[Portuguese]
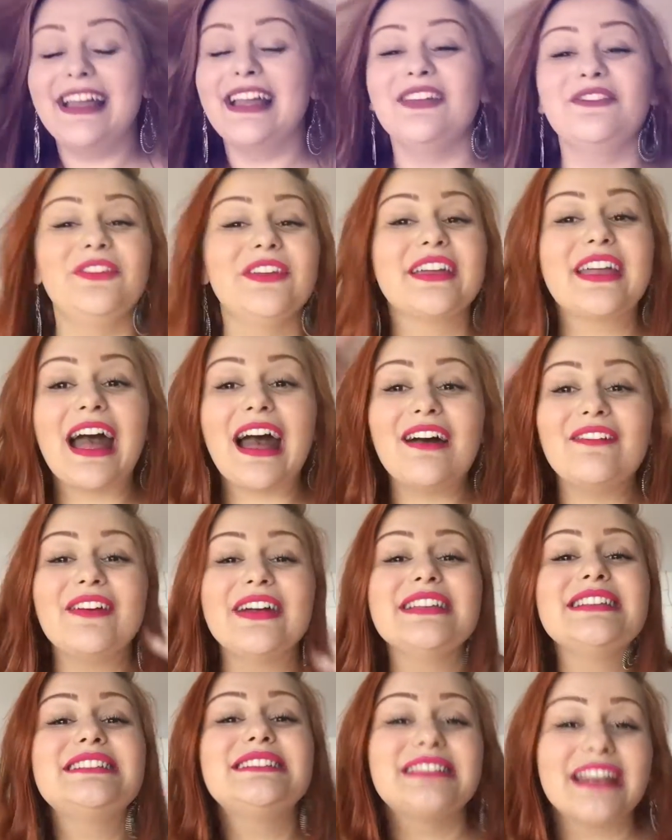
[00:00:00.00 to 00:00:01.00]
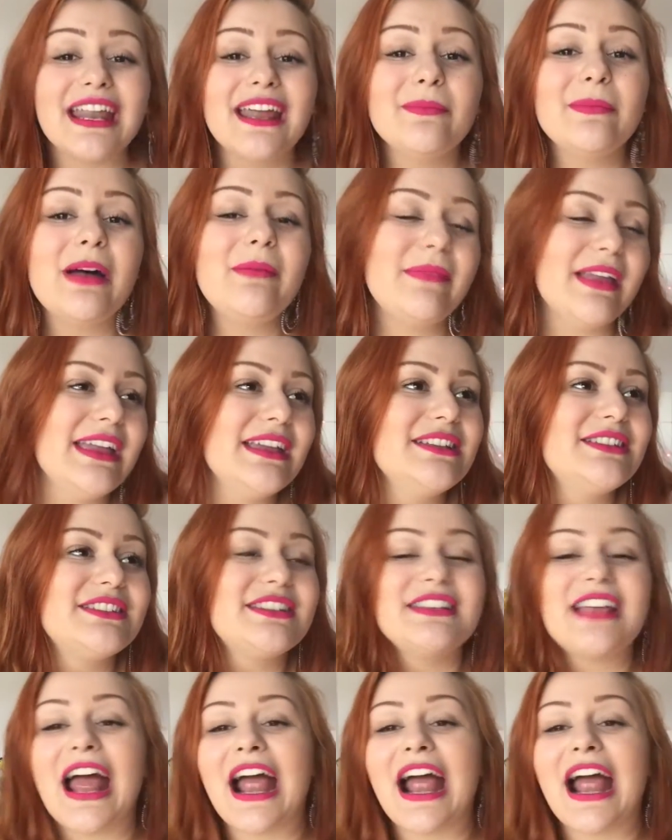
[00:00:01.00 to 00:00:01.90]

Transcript: ficava extremamente